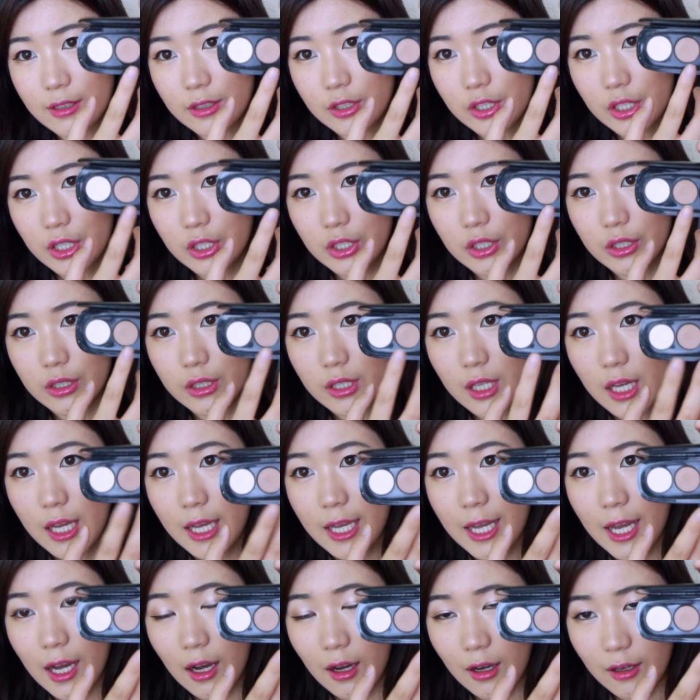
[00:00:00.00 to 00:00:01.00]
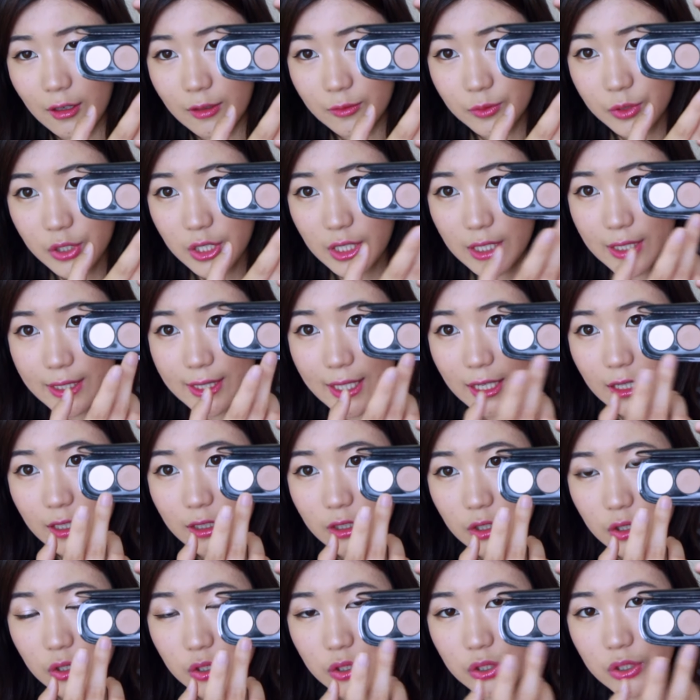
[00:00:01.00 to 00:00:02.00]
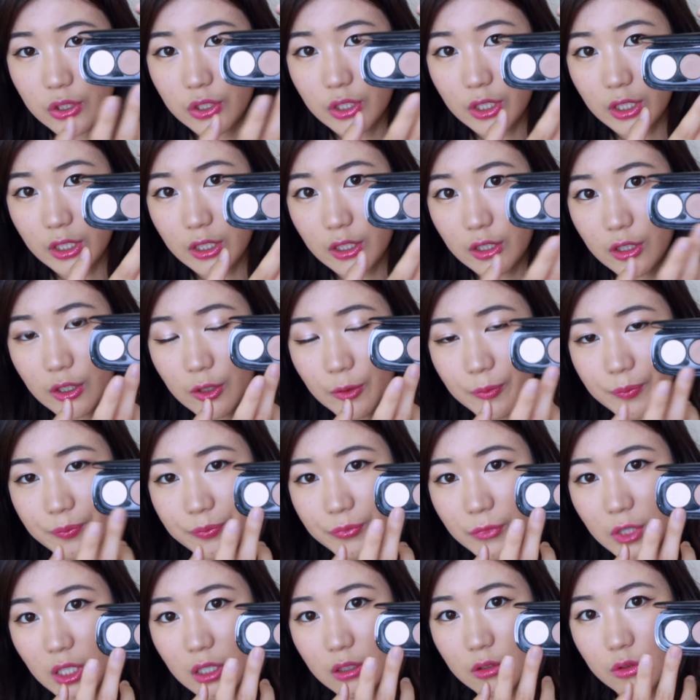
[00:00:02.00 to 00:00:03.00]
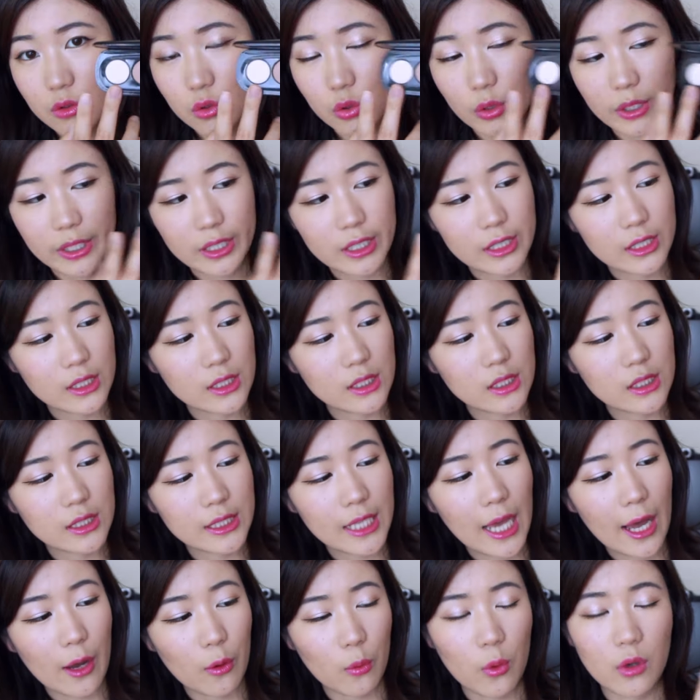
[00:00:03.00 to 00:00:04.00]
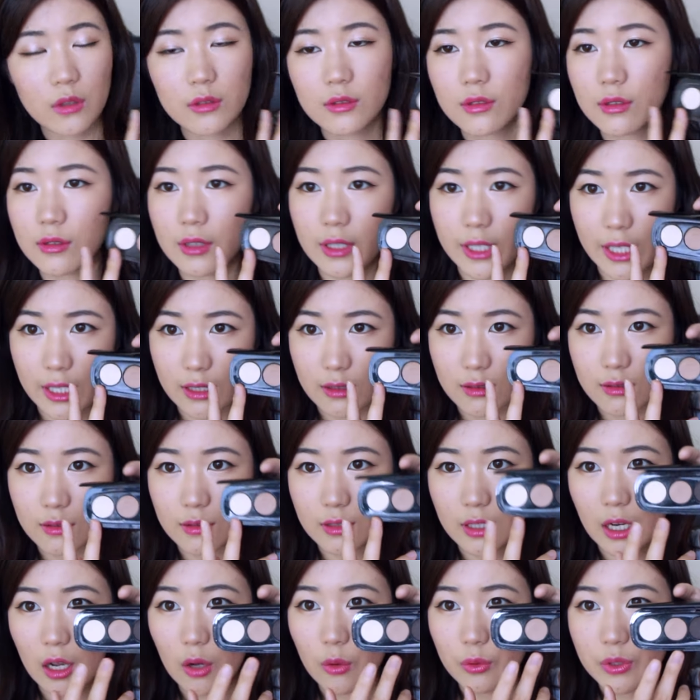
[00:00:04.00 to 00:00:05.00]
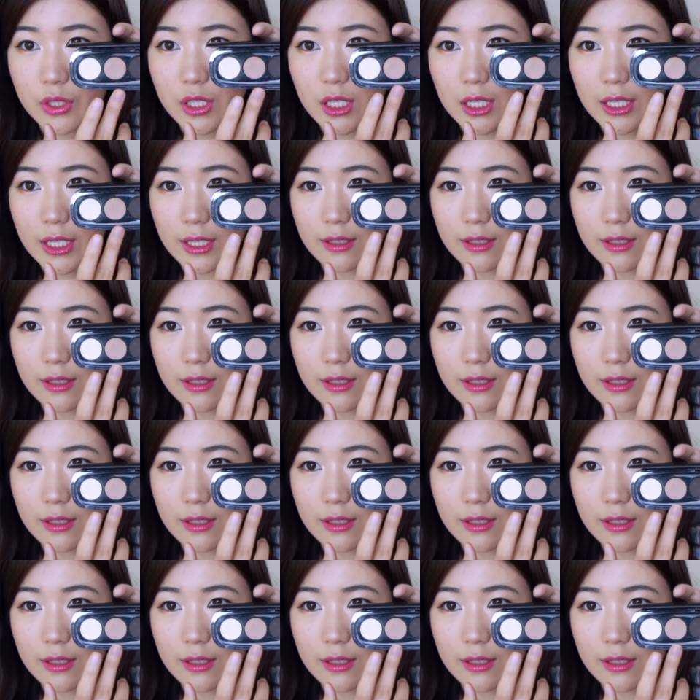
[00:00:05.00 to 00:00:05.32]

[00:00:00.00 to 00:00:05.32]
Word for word: 色，这个呃，这个三个呢是这个纯亚光色的颜色。然后这